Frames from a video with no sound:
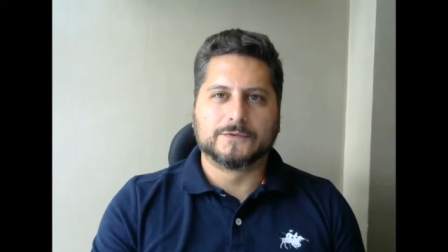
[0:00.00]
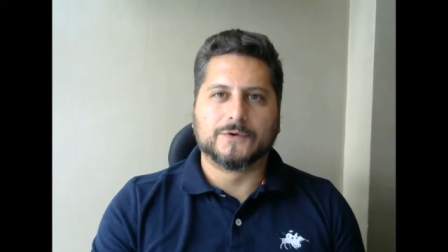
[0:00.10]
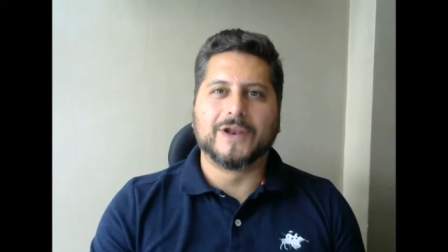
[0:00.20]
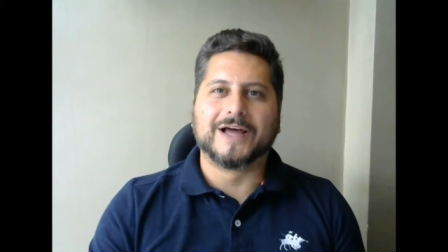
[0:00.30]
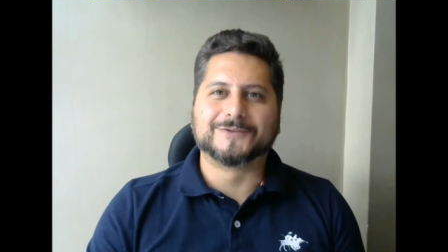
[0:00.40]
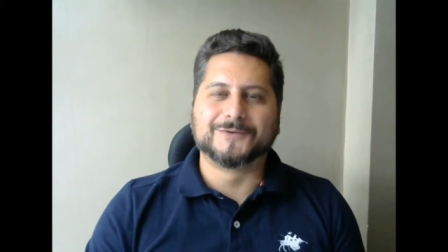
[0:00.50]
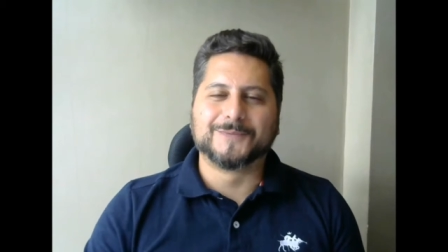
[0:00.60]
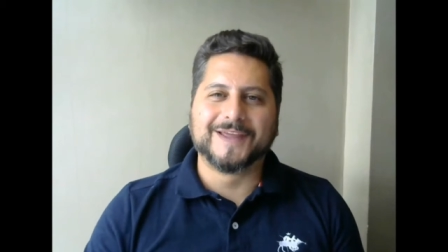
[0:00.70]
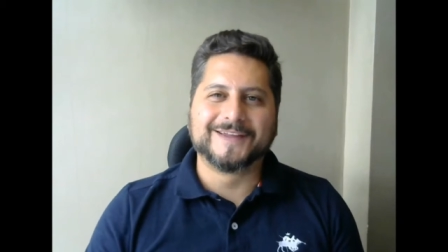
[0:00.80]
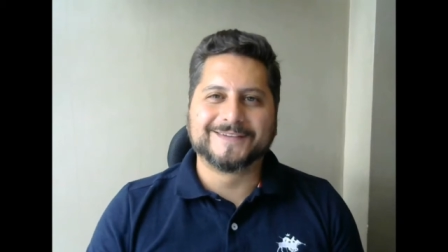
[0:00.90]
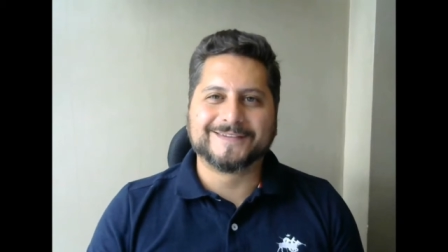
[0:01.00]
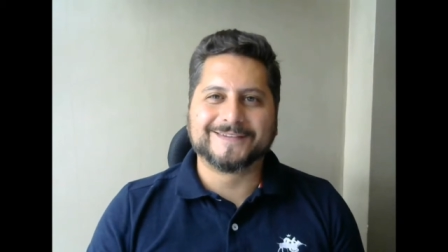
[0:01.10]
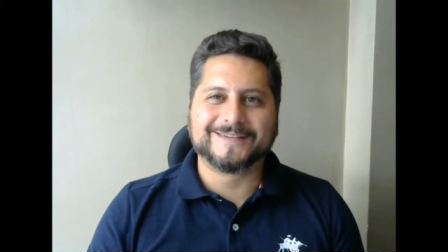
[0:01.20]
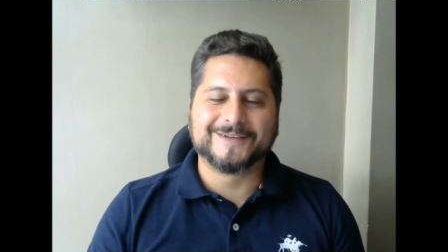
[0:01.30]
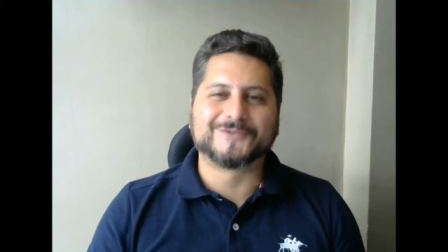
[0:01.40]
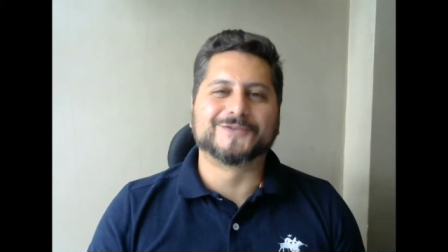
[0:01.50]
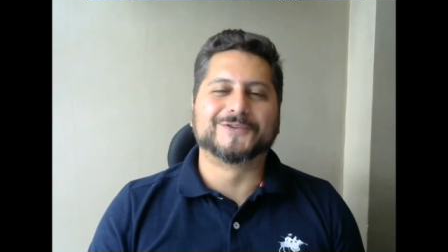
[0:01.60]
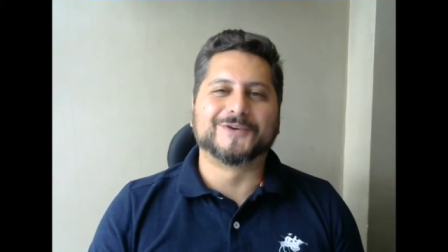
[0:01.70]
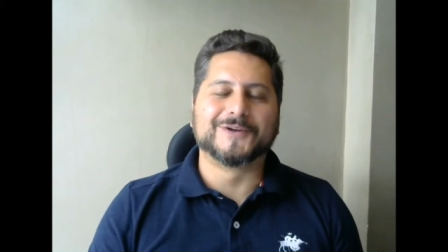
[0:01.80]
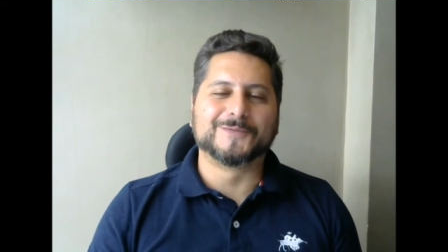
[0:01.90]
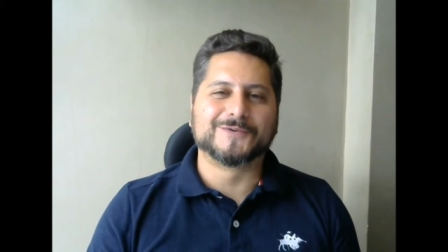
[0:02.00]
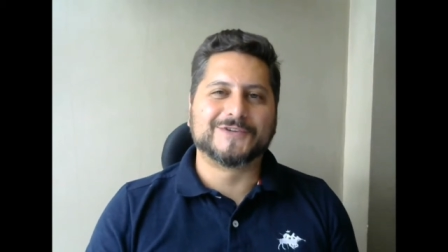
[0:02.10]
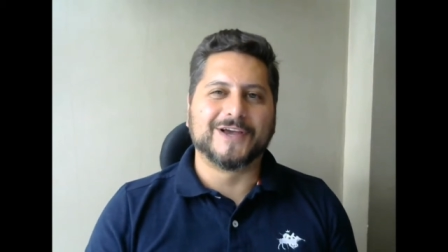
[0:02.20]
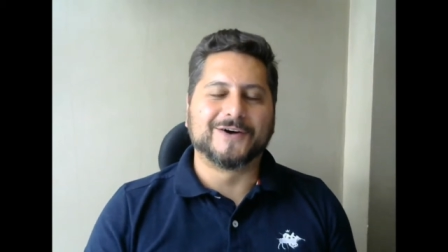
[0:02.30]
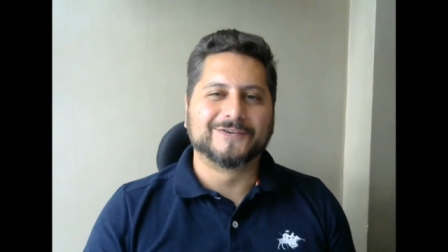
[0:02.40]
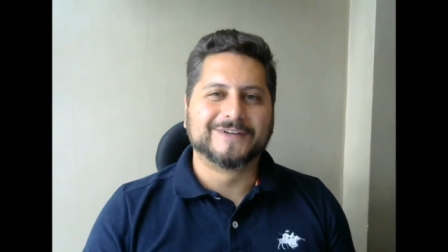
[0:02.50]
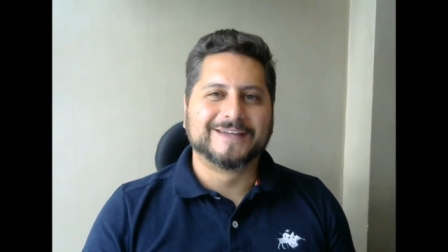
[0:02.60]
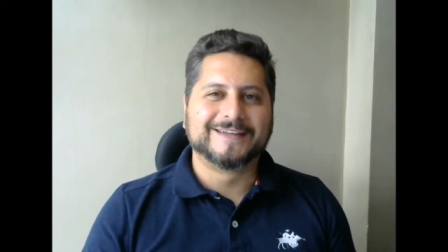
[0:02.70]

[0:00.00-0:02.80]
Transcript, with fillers: Olá, tudo bem? Eu sou Antônio Montiel,